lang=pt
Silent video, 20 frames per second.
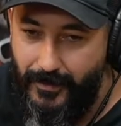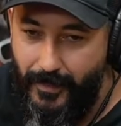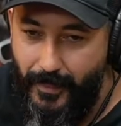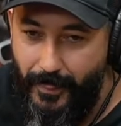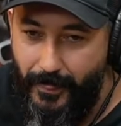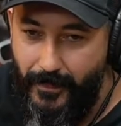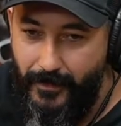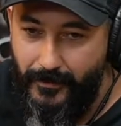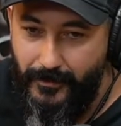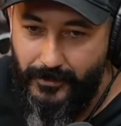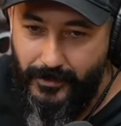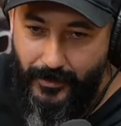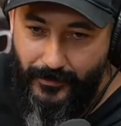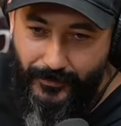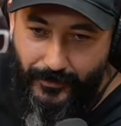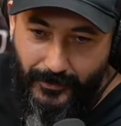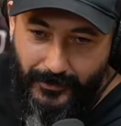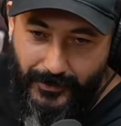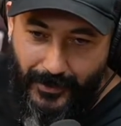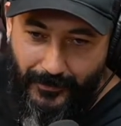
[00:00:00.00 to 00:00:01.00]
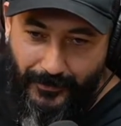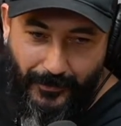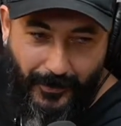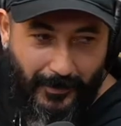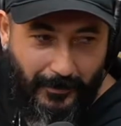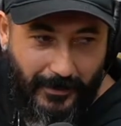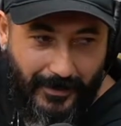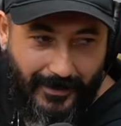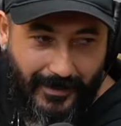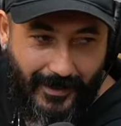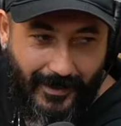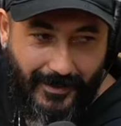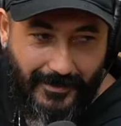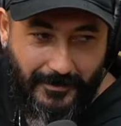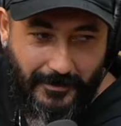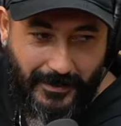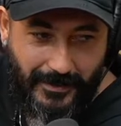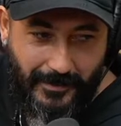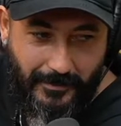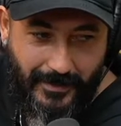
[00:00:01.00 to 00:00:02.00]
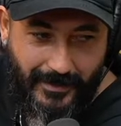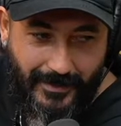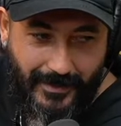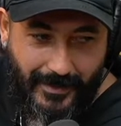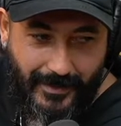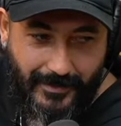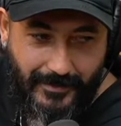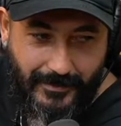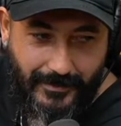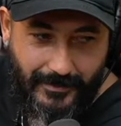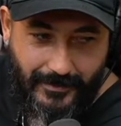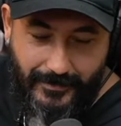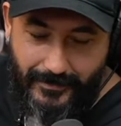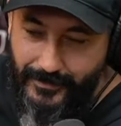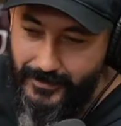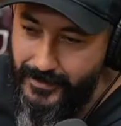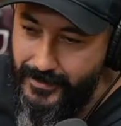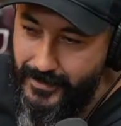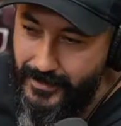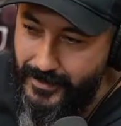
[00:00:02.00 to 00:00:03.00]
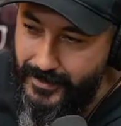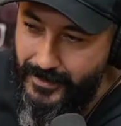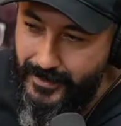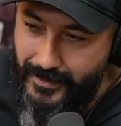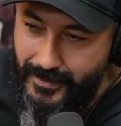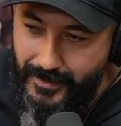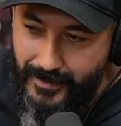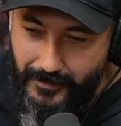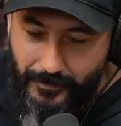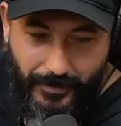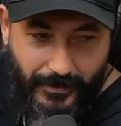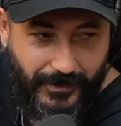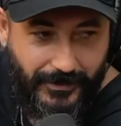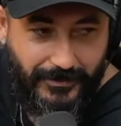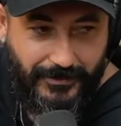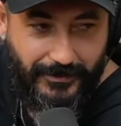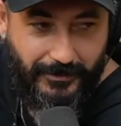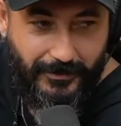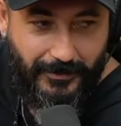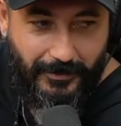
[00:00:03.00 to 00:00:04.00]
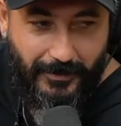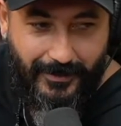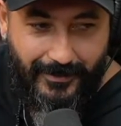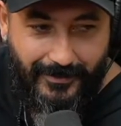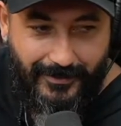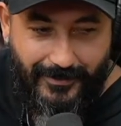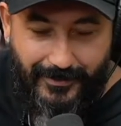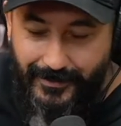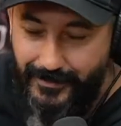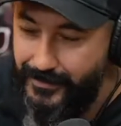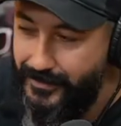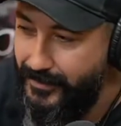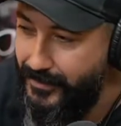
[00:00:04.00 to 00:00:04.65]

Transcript: Calma aí. Já, já foi a metade, mais da metade. Eu falei, caralho, ah. perdi meu bagulho.